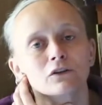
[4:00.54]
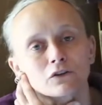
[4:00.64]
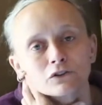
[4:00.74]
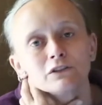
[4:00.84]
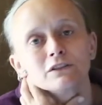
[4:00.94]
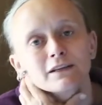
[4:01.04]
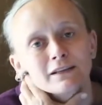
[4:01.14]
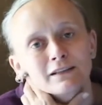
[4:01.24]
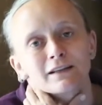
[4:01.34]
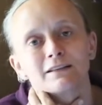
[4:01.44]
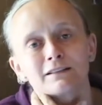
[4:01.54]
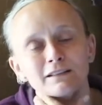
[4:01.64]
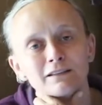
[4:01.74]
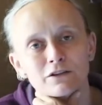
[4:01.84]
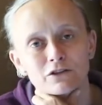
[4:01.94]
rodziny takiej
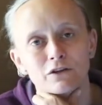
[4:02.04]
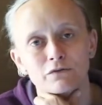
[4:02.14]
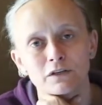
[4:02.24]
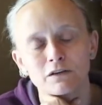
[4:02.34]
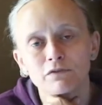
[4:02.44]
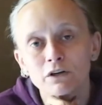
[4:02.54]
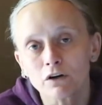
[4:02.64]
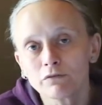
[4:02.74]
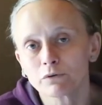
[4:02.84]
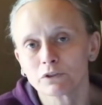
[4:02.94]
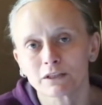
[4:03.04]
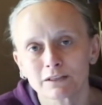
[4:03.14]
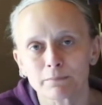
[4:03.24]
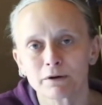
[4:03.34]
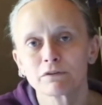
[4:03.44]
tradycyjnej żydowskiej wychował się tak
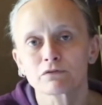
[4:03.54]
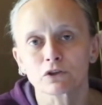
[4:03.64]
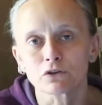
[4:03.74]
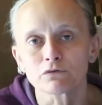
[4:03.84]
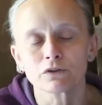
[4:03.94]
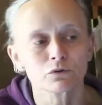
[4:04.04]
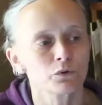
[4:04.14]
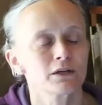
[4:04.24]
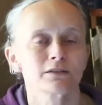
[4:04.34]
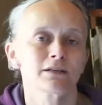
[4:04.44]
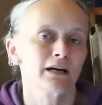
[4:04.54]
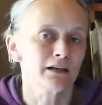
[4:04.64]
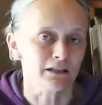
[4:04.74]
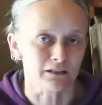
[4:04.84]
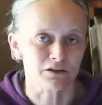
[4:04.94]
naprawdę w środowisku języka
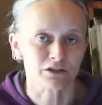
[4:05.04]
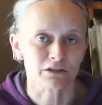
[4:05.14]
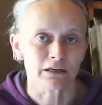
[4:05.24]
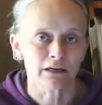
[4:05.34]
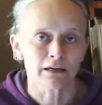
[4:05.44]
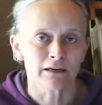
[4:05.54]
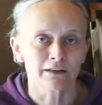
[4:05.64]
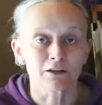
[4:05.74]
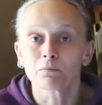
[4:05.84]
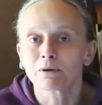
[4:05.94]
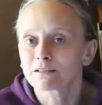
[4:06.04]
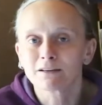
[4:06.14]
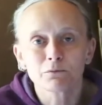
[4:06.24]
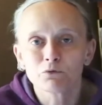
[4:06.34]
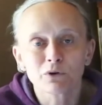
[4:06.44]
jidysz. Jego matka
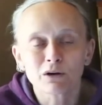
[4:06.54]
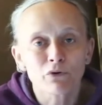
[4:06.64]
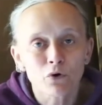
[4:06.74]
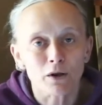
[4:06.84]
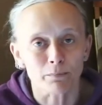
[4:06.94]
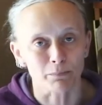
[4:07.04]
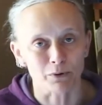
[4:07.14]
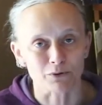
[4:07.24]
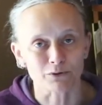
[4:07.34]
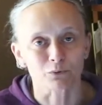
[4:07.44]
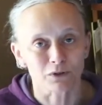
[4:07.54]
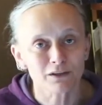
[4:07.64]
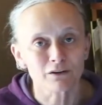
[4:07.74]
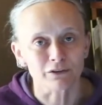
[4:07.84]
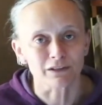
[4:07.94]
nie mówiła w ogóle po polsku,
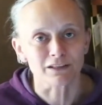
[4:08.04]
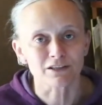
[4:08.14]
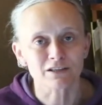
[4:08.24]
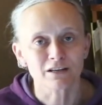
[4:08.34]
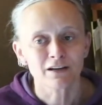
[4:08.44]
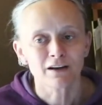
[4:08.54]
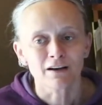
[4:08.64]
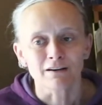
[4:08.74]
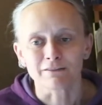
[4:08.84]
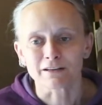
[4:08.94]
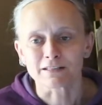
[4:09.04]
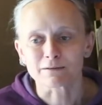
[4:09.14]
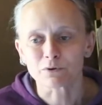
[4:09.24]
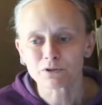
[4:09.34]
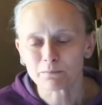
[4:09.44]
tylko widzisz. Więc
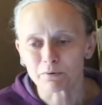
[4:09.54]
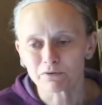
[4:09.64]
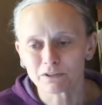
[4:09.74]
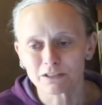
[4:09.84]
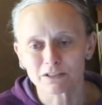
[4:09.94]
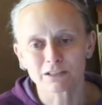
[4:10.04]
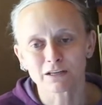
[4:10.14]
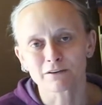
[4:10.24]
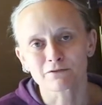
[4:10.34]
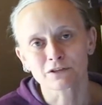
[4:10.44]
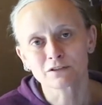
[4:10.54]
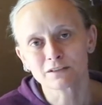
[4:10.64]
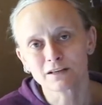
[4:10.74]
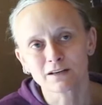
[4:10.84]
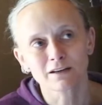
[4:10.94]
można powiedzieć, że
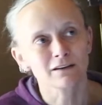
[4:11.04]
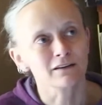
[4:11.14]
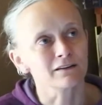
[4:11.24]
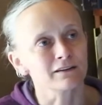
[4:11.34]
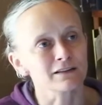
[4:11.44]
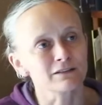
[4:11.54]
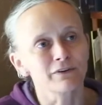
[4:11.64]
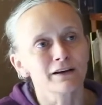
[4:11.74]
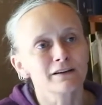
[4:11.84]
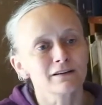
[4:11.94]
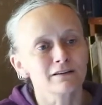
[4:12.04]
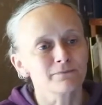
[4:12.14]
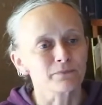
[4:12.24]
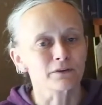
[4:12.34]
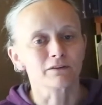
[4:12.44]
wszystkie y, te sfery
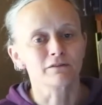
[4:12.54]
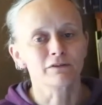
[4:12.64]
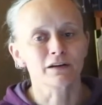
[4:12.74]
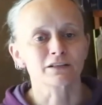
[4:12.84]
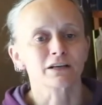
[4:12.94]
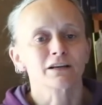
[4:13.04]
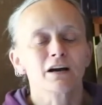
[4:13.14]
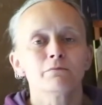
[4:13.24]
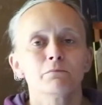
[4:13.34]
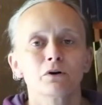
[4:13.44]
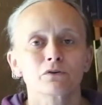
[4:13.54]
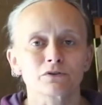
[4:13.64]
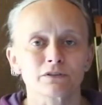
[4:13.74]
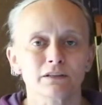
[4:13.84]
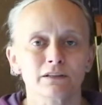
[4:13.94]
mm, wyrażania
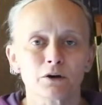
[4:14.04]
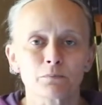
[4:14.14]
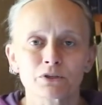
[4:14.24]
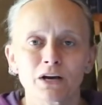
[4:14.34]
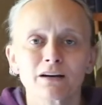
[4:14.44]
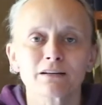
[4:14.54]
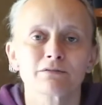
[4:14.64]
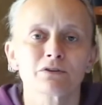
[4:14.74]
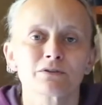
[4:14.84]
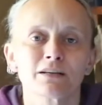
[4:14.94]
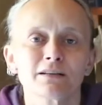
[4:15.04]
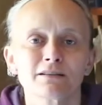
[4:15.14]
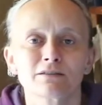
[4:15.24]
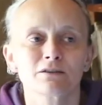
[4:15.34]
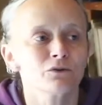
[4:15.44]
emocji, te obszary związane
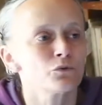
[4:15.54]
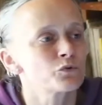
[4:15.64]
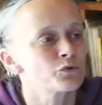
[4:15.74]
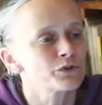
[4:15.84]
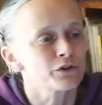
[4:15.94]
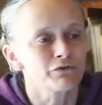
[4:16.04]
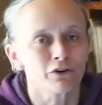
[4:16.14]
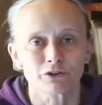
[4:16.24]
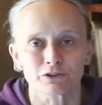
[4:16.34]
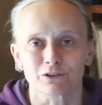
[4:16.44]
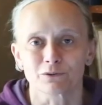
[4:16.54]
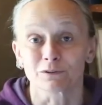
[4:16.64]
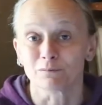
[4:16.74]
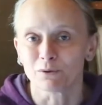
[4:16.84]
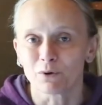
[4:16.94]
z uczuciowością, z
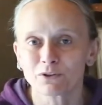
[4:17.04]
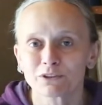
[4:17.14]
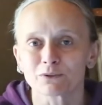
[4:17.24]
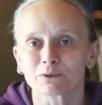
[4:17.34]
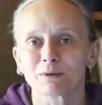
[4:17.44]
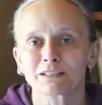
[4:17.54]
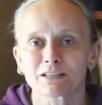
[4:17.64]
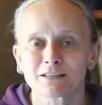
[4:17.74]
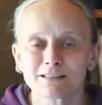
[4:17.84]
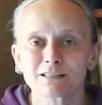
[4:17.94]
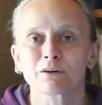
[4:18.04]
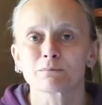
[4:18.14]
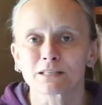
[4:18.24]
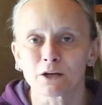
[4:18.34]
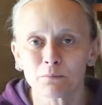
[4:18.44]
miłością, z macierzyństwem,
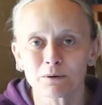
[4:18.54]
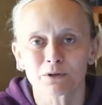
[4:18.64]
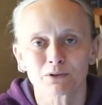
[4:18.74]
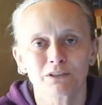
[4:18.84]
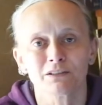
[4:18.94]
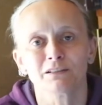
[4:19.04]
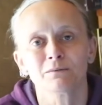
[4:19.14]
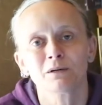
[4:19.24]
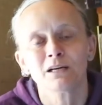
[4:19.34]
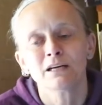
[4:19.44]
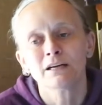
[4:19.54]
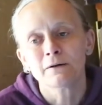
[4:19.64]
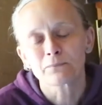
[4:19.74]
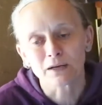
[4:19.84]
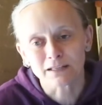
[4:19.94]
z domem rodzinnym,
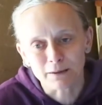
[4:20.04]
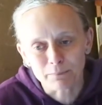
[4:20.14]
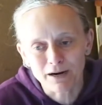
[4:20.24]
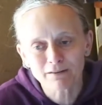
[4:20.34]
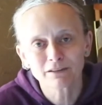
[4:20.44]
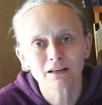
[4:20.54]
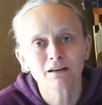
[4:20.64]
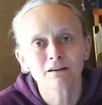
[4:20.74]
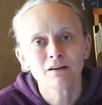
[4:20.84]
tak naprawdę